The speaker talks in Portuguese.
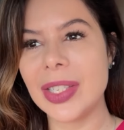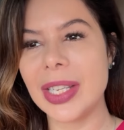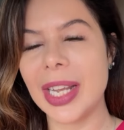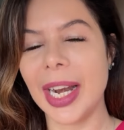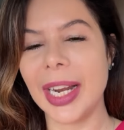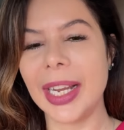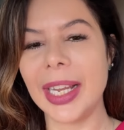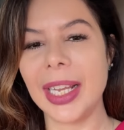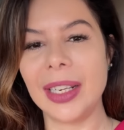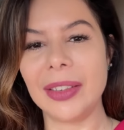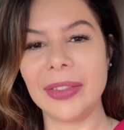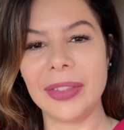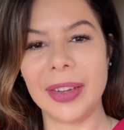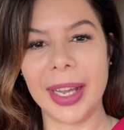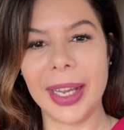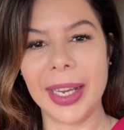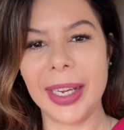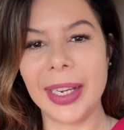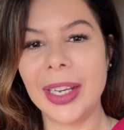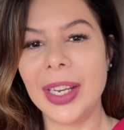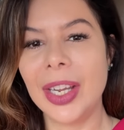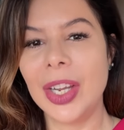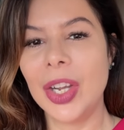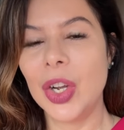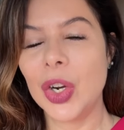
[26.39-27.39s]
Será que ele
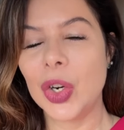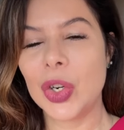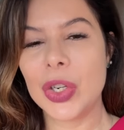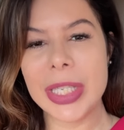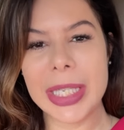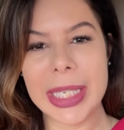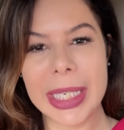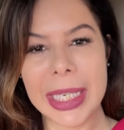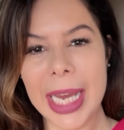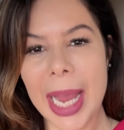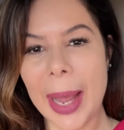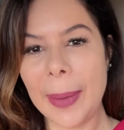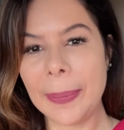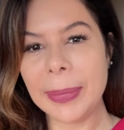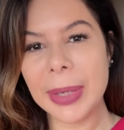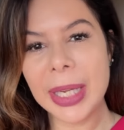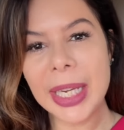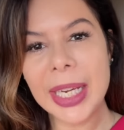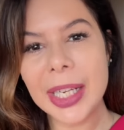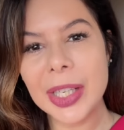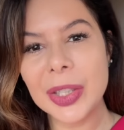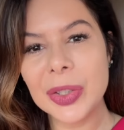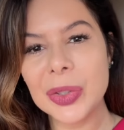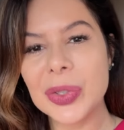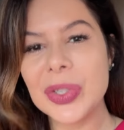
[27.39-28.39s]
vai consegui
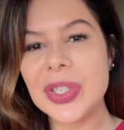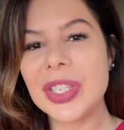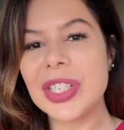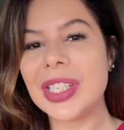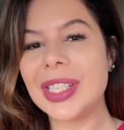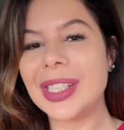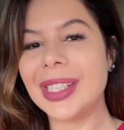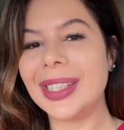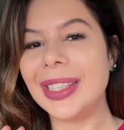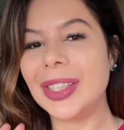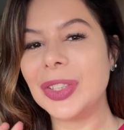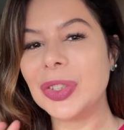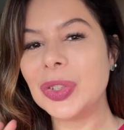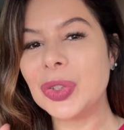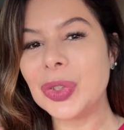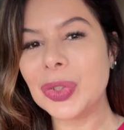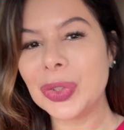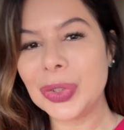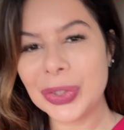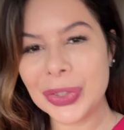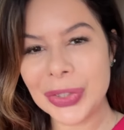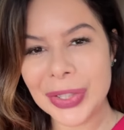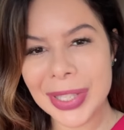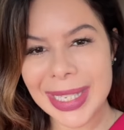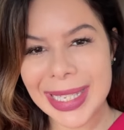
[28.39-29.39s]
amigos e deu
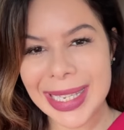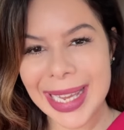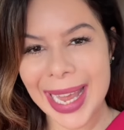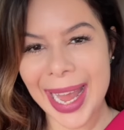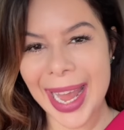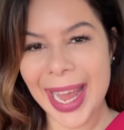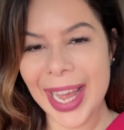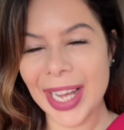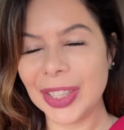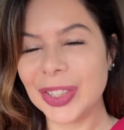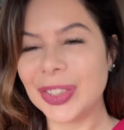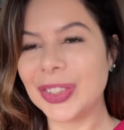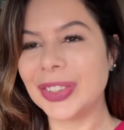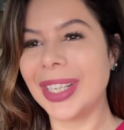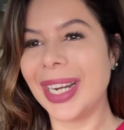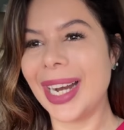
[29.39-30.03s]
tudo certo.